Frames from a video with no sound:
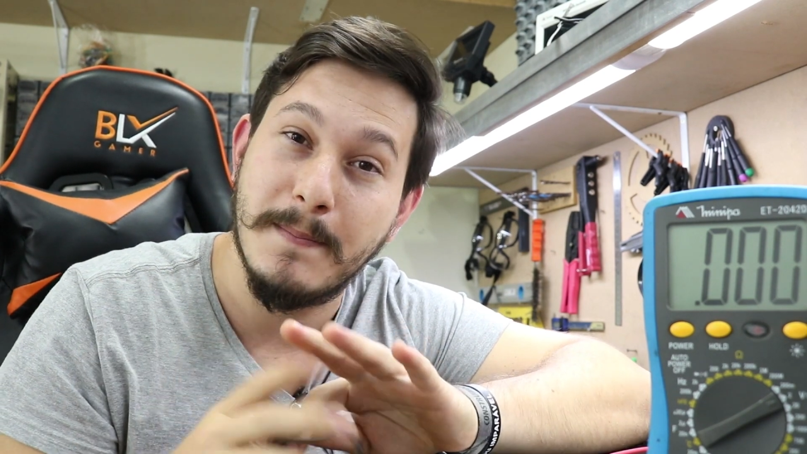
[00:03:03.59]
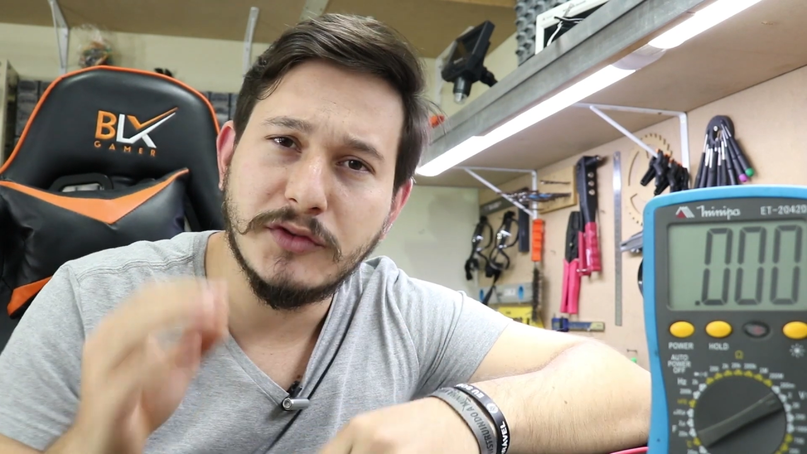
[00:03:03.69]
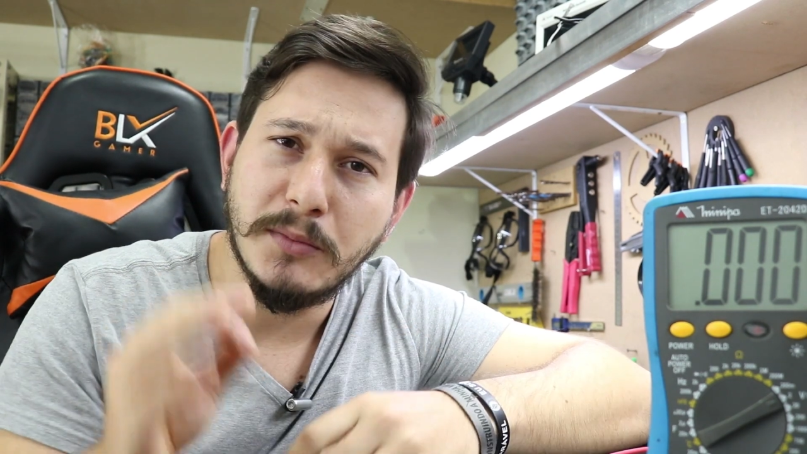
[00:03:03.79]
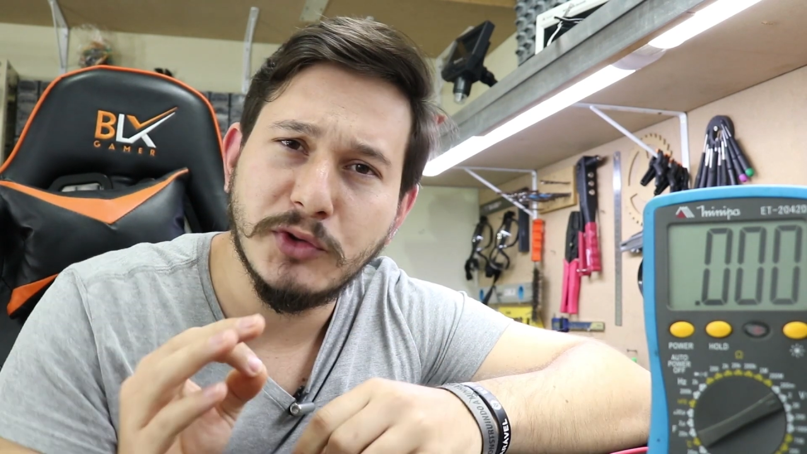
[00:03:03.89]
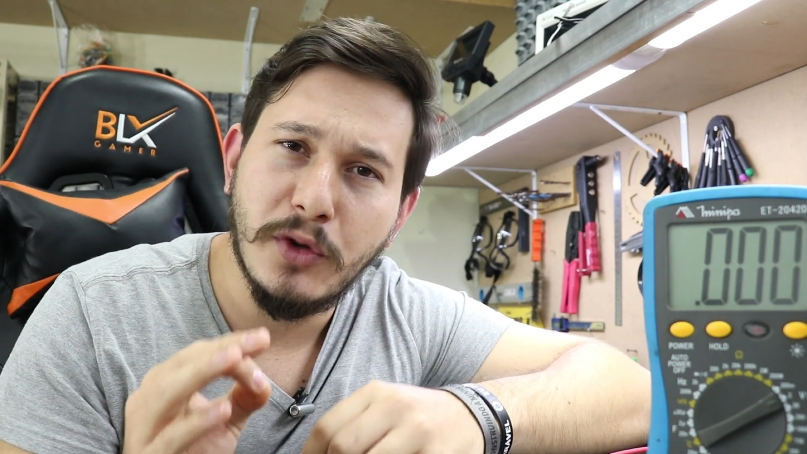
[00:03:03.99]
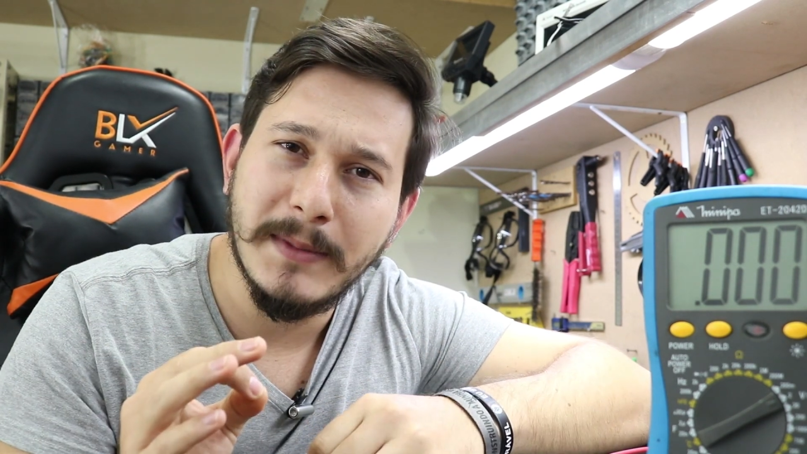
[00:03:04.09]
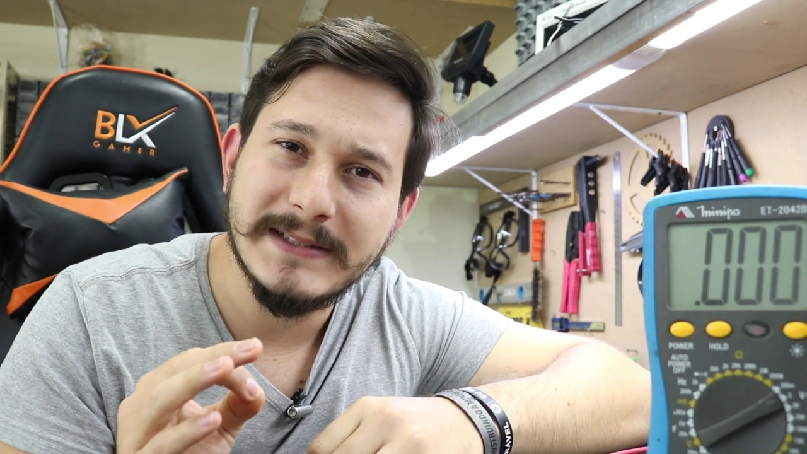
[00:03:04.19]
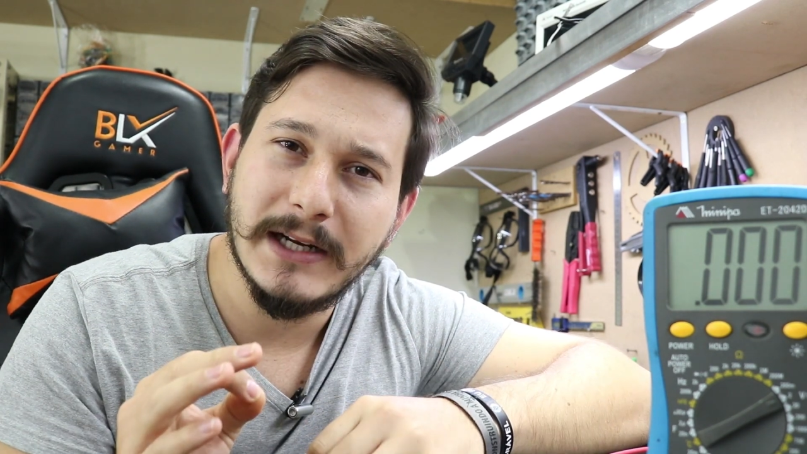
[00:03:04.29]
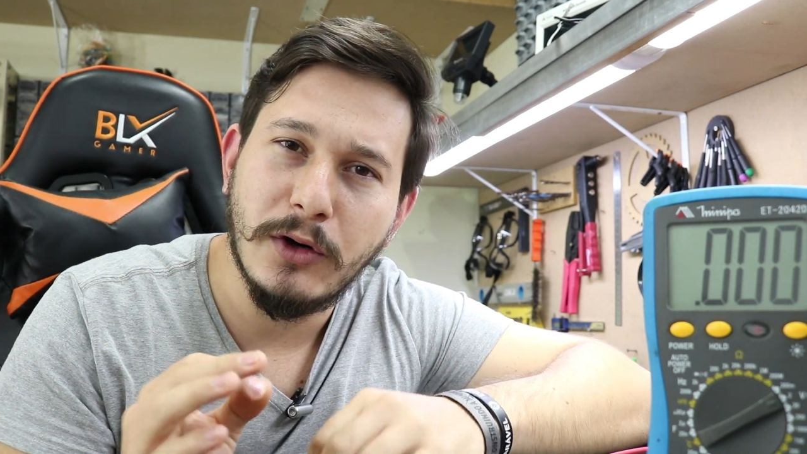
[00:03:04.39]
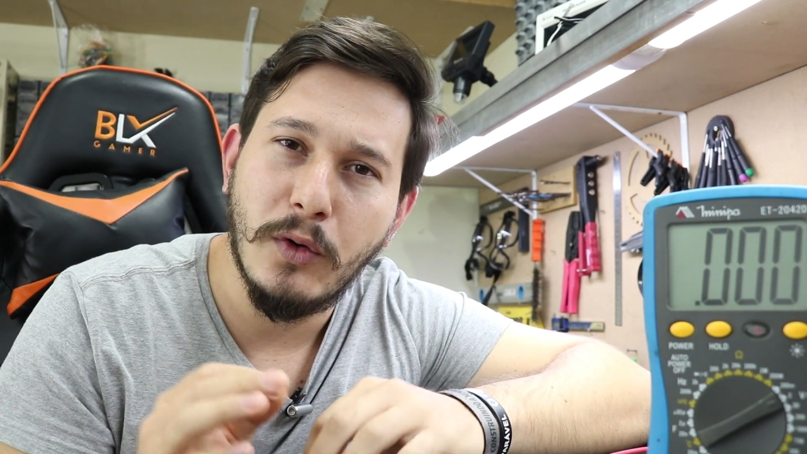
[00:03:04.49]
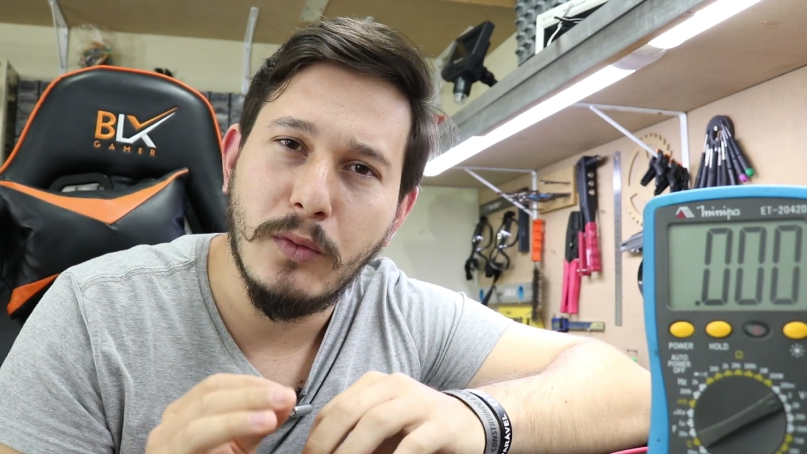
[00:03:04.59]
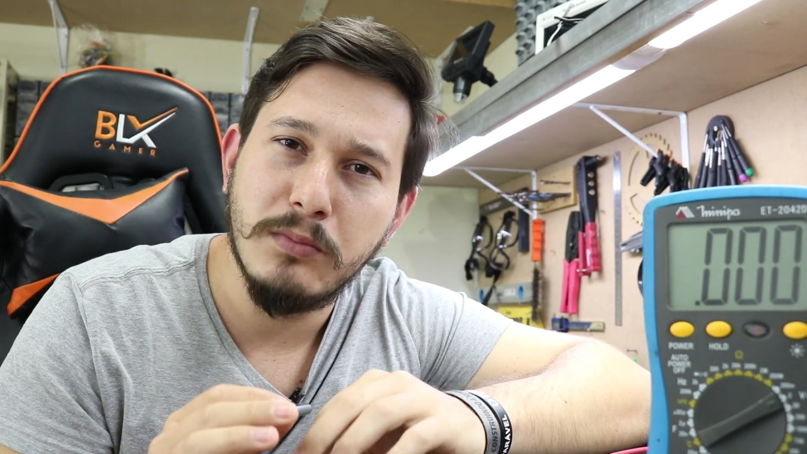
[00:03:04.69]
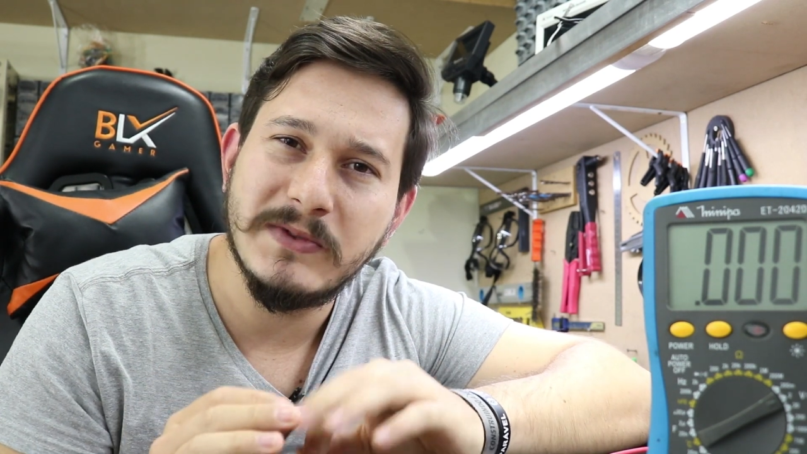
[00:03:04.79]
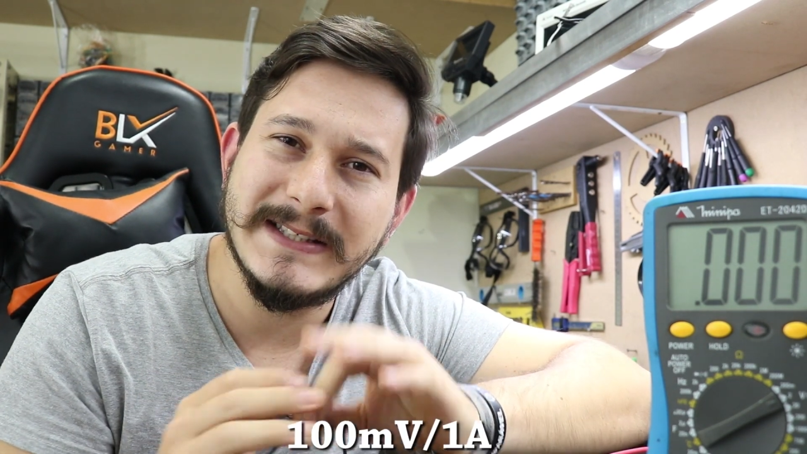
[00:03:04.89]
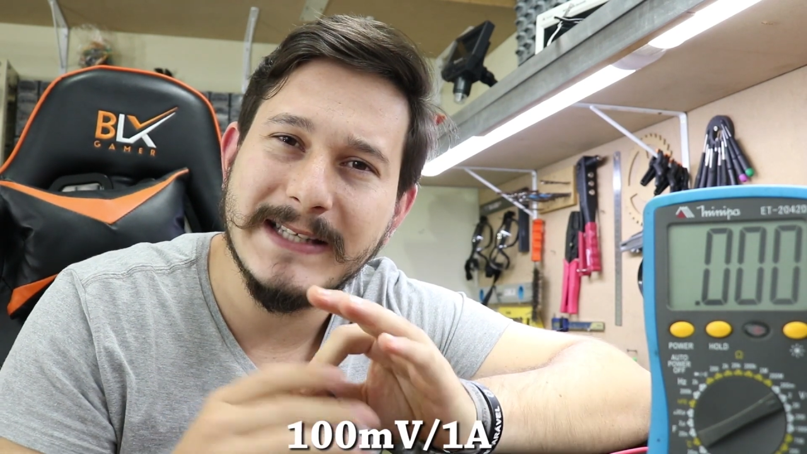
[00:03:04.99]
Nós vamos começar
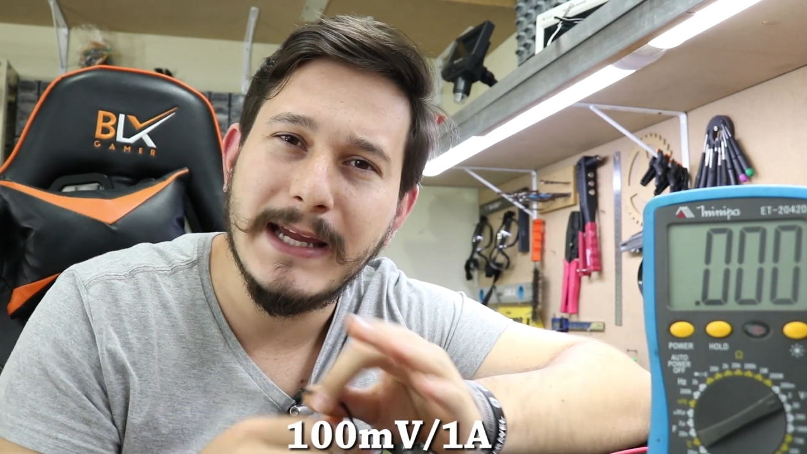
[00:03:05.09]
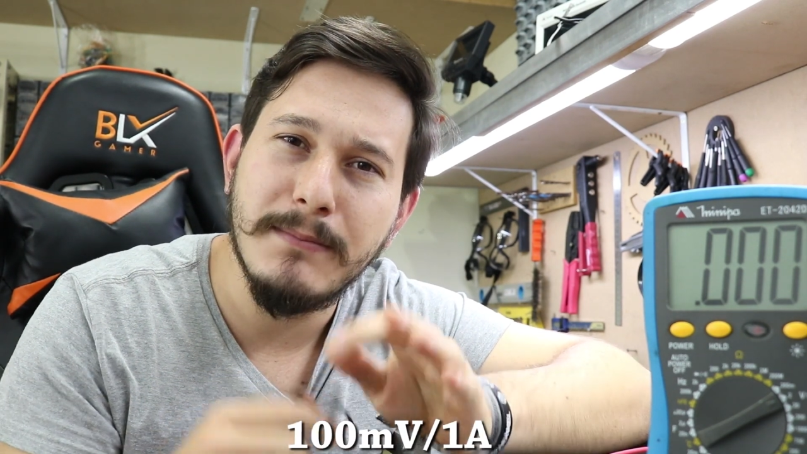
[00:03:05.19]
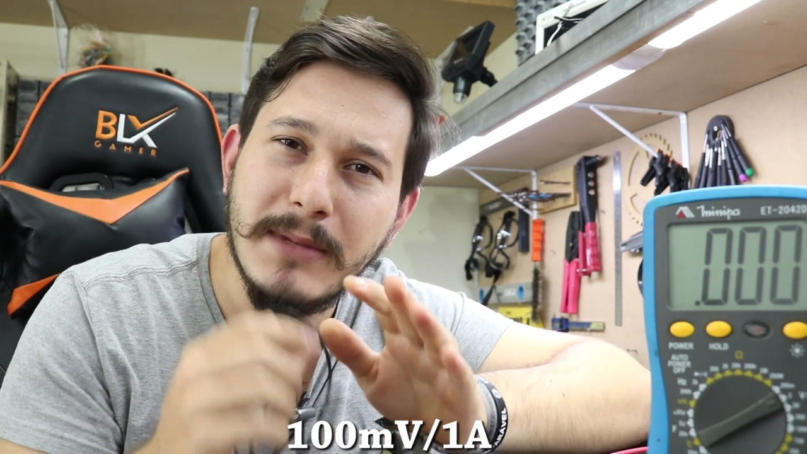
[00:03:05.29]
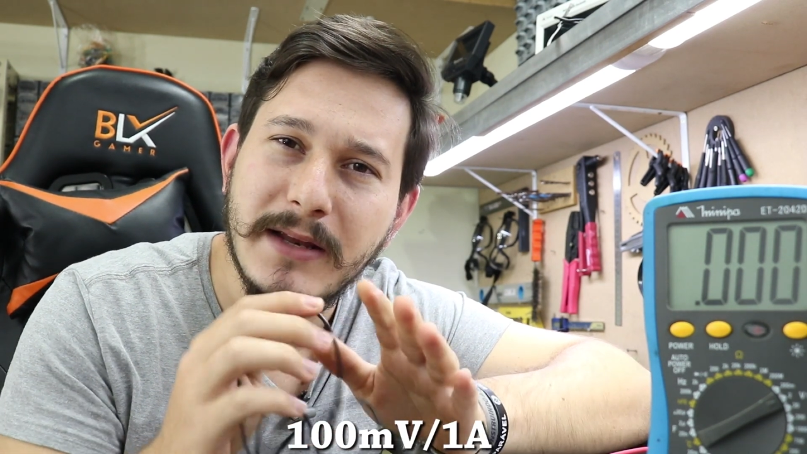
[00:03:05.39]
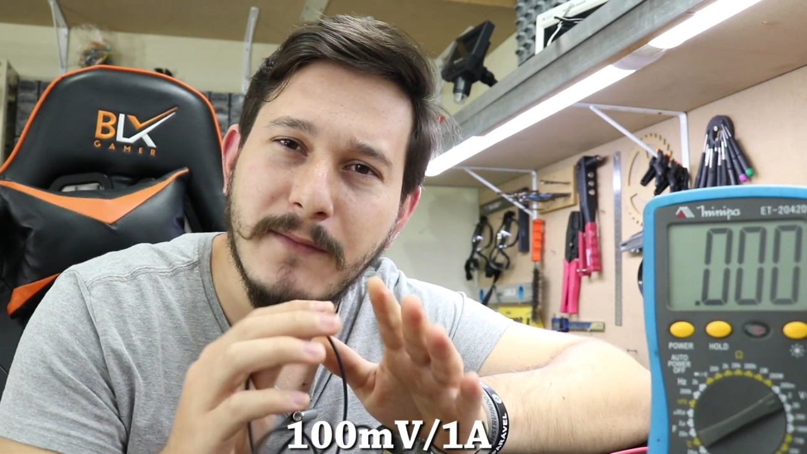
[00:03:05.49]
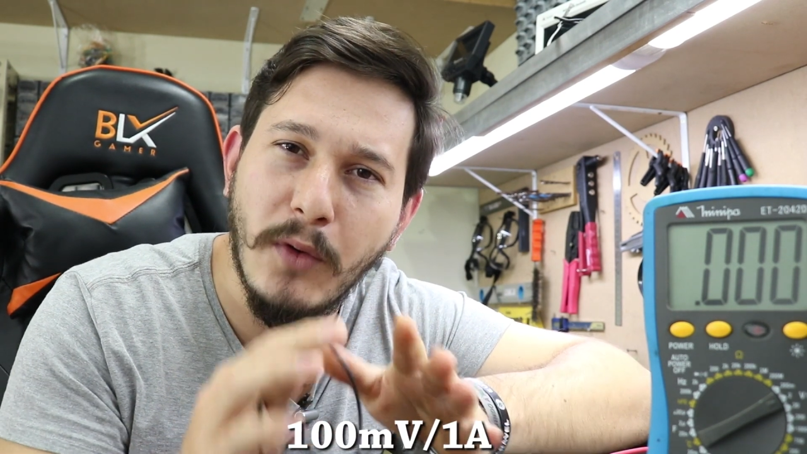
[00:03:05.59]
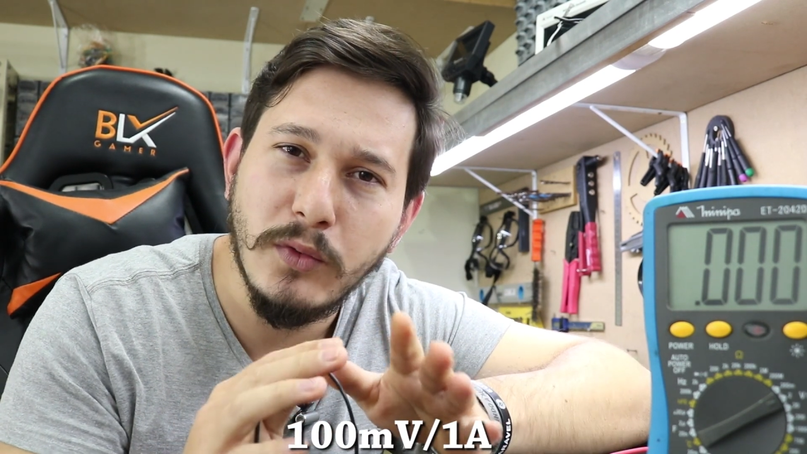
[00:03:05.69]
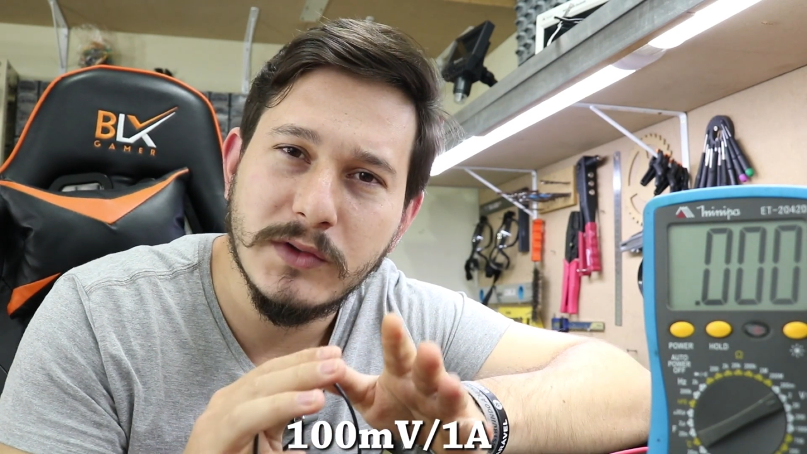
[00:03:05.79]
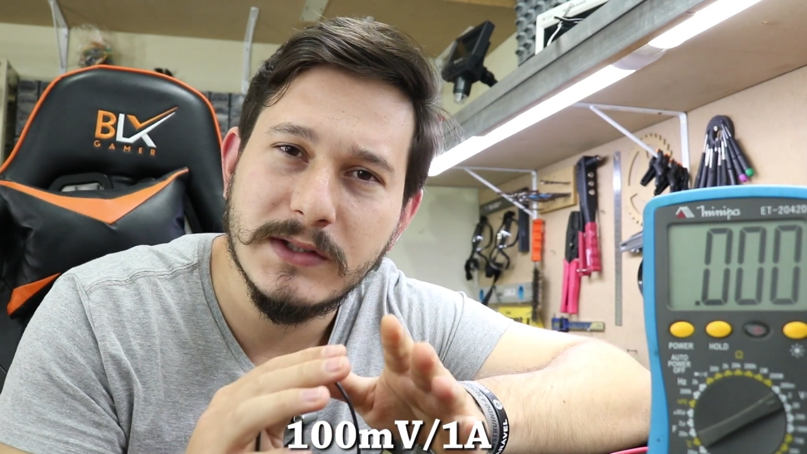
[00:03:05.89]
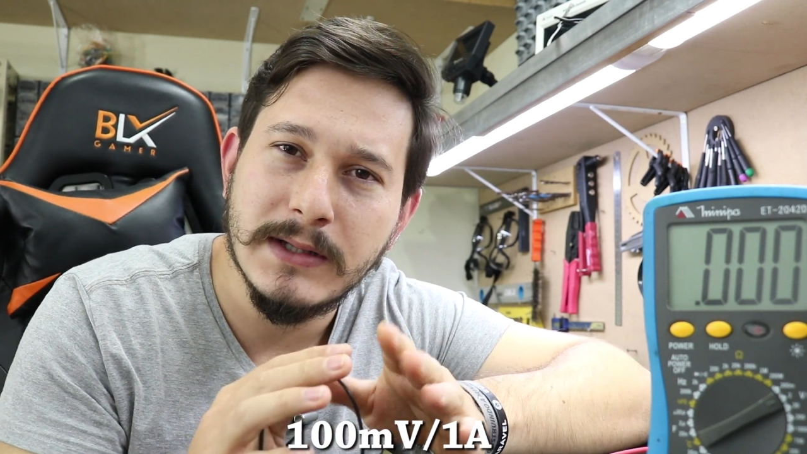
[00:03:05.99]
com 100 mV